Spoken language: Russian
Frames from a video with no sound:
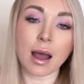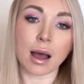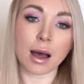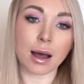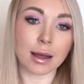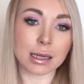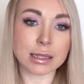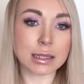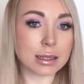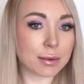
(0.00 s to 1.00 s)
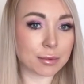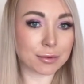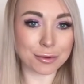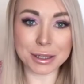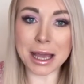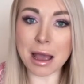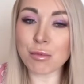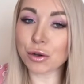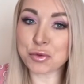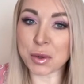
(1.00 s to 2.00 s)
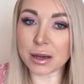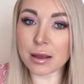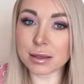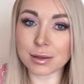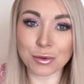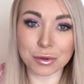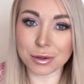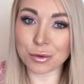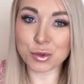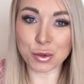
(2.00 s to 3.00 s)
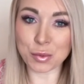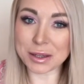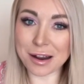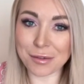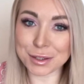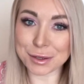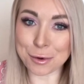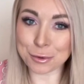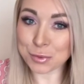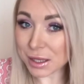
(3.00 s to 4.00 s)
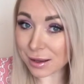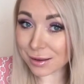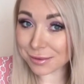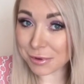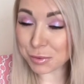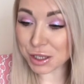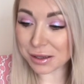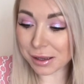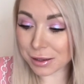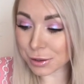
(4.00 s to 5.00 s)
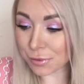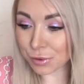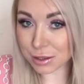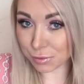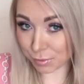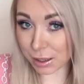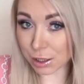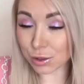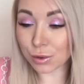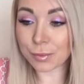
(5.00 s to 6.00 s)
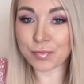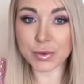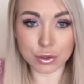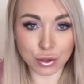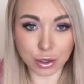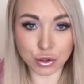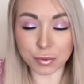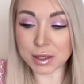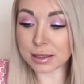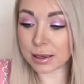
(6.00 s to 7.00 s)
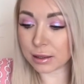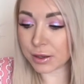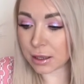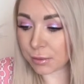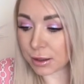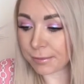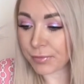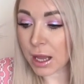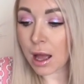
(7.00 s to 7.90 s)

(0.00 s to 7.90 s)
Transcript: А, не, я ему очень понравилась, но в том, что понравился он мне, вообще никаких слов у нас пока что, что я хочу отметить, до этого не было.